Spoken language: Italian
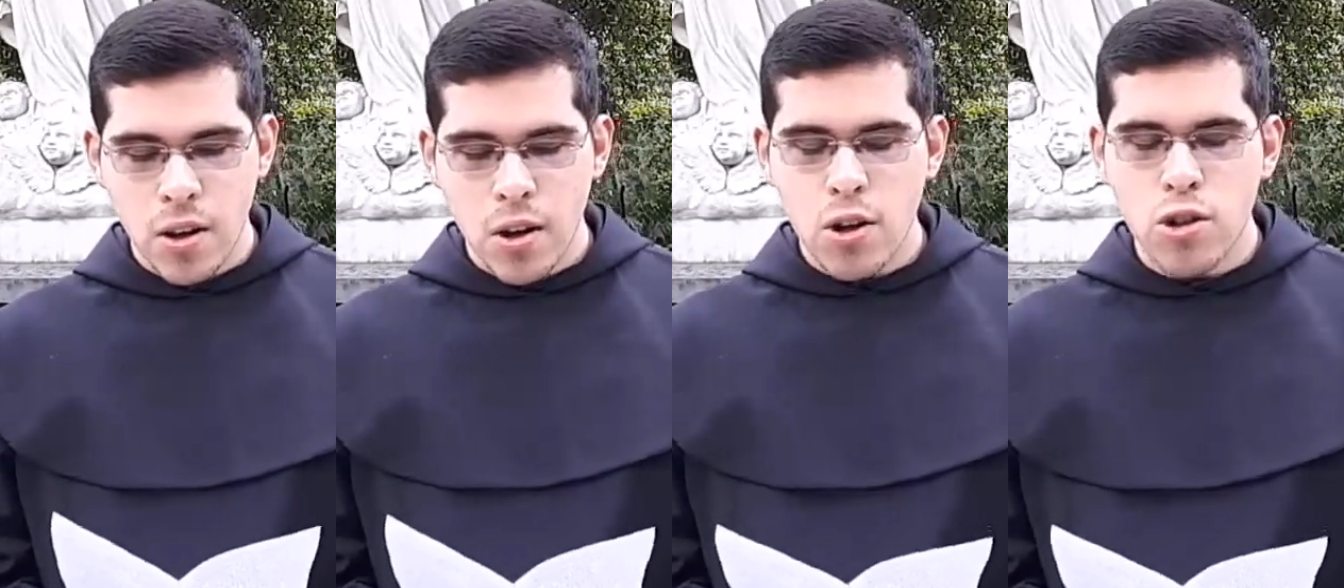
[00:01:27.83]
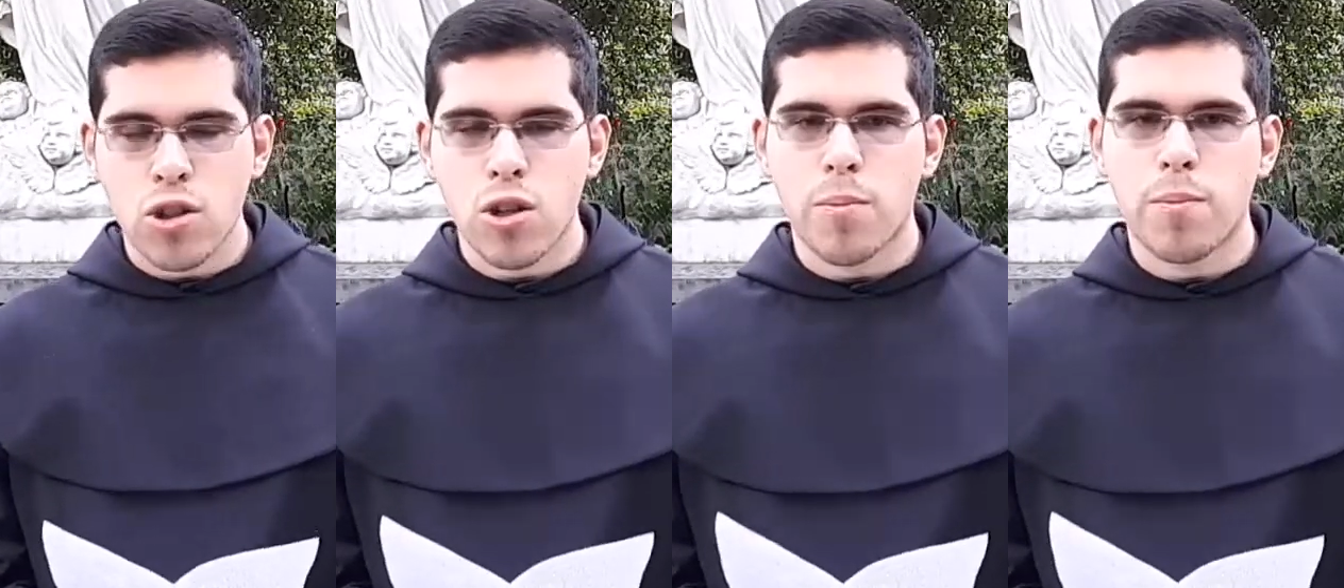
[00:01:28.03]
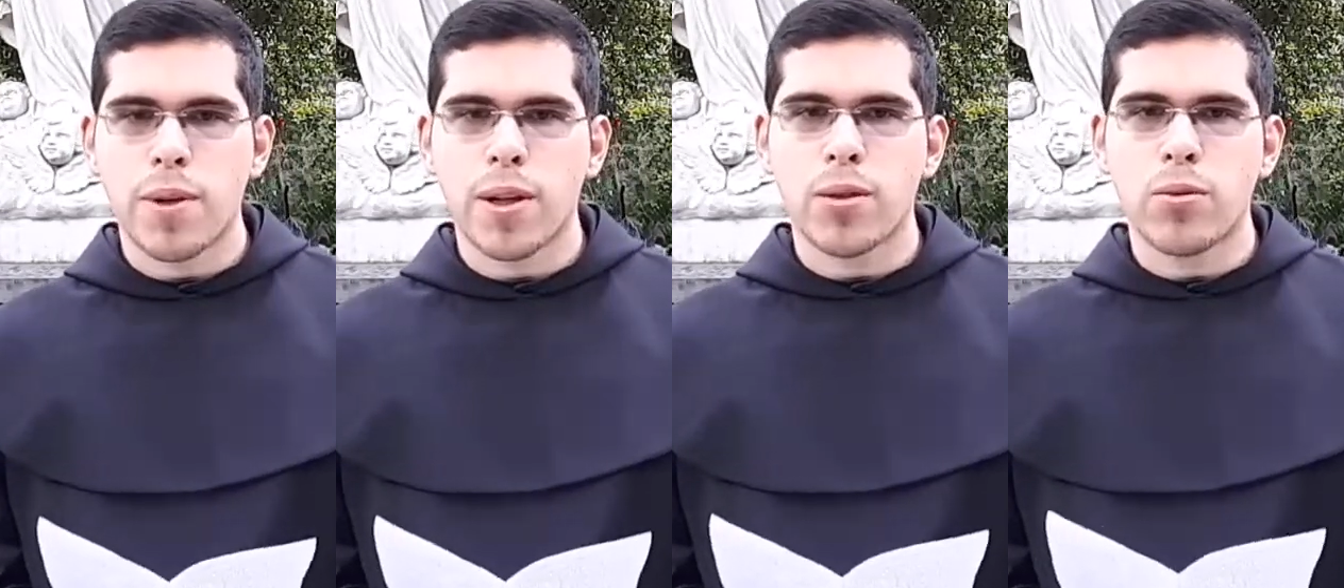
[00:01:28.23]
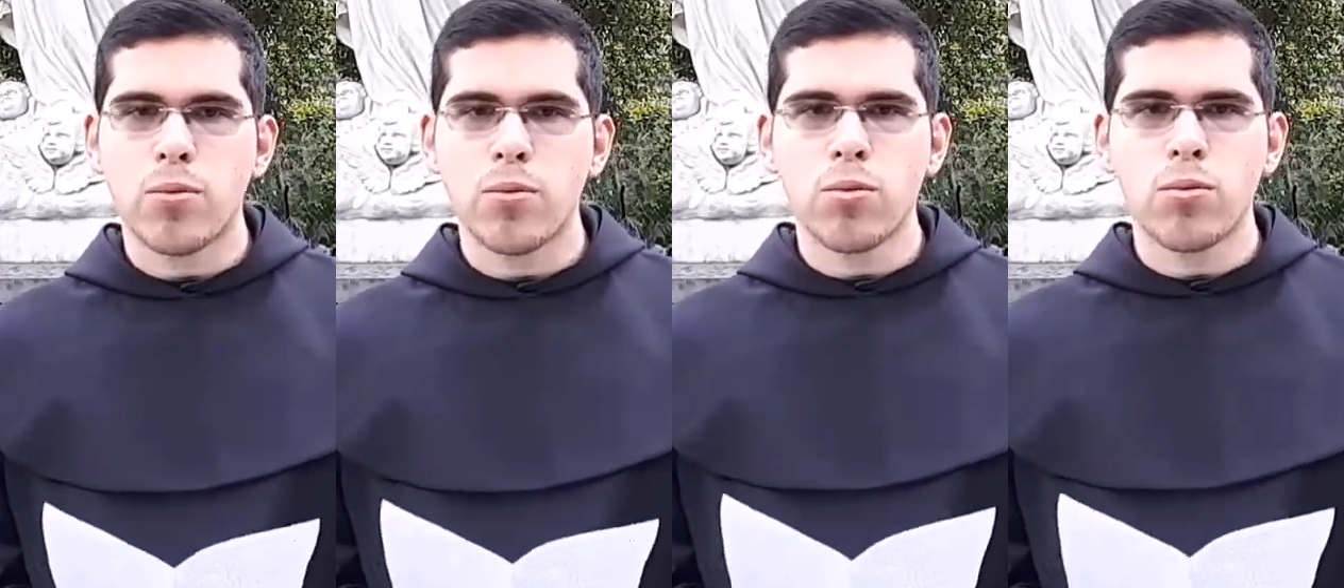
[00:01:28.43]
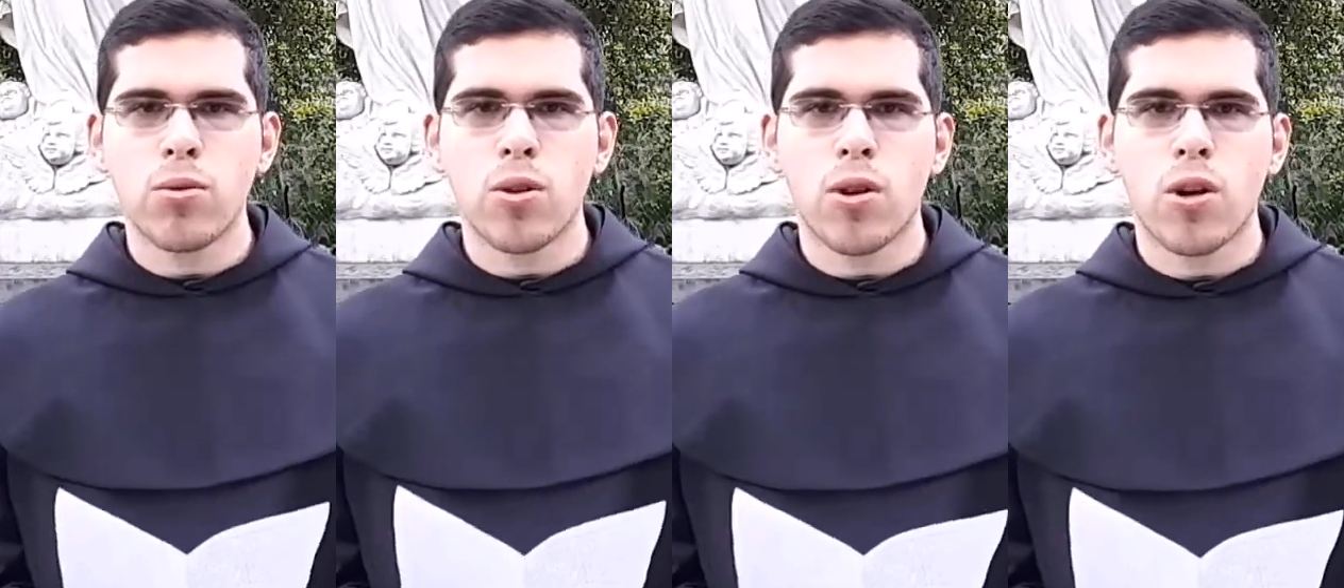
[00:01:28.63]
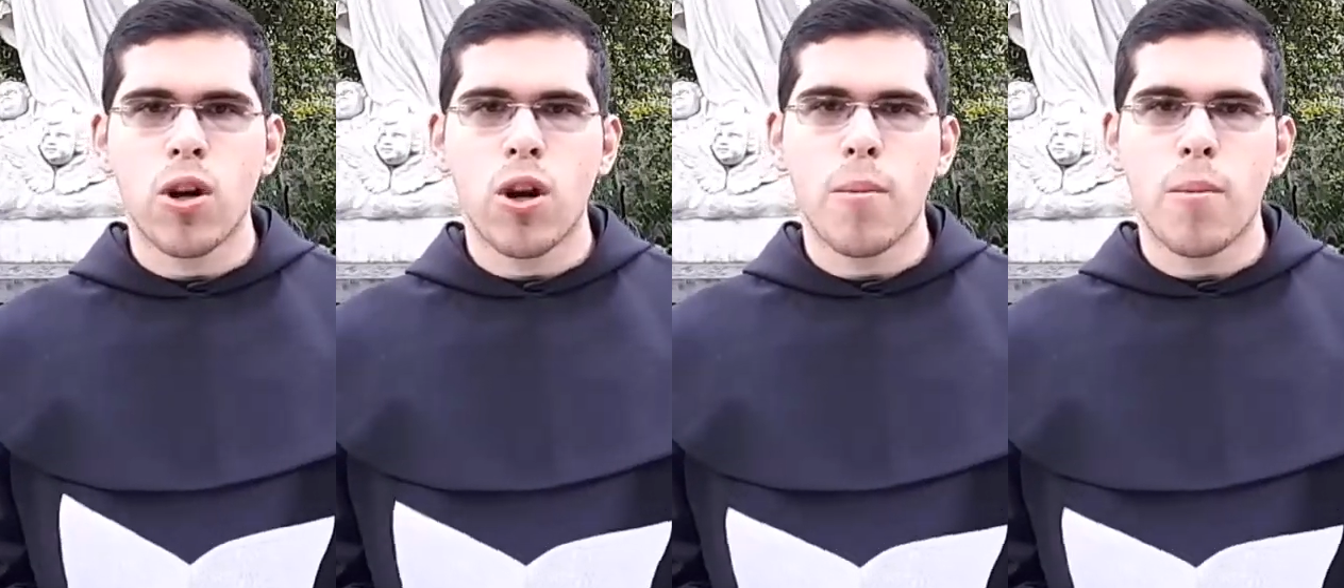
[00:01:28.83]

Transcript: soprattutto con